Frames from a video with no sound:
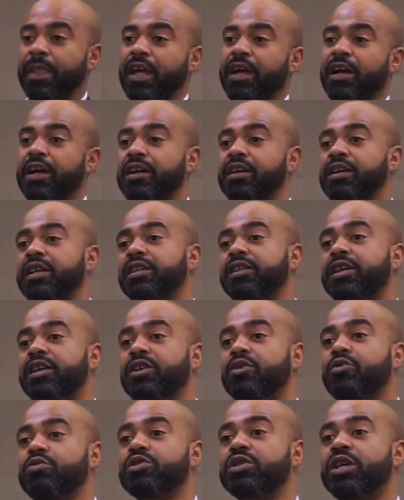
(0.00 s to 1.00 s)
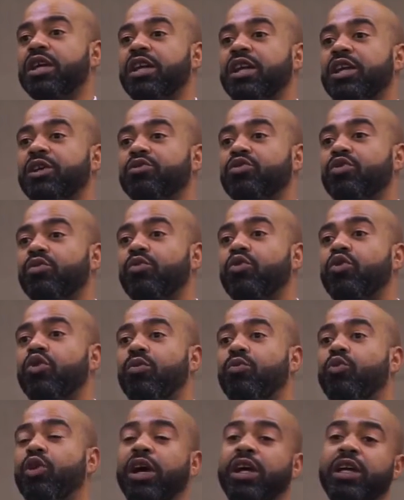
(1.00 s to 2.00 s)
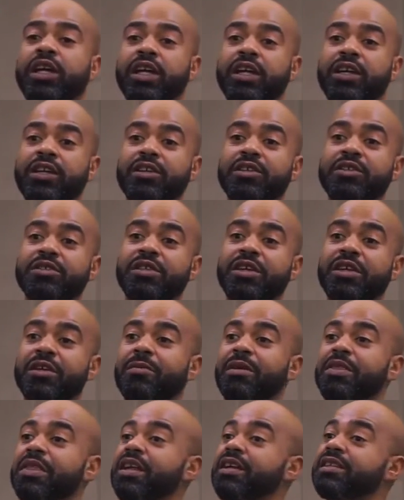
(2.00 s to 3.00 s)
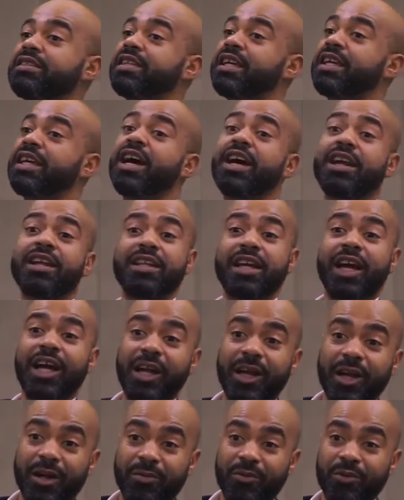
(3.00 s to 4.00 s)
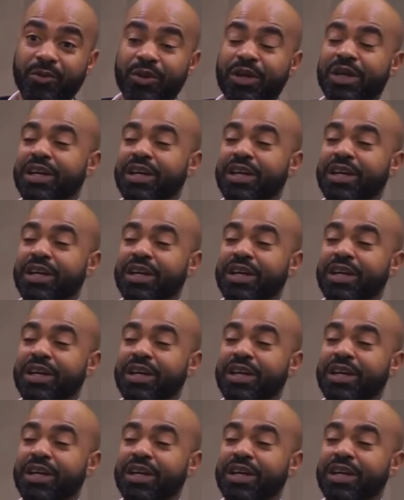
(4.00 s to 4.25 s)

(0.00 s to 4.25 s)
آه، يقدر يوصل لطموح معين يشتري مثلا سيارة أحلامه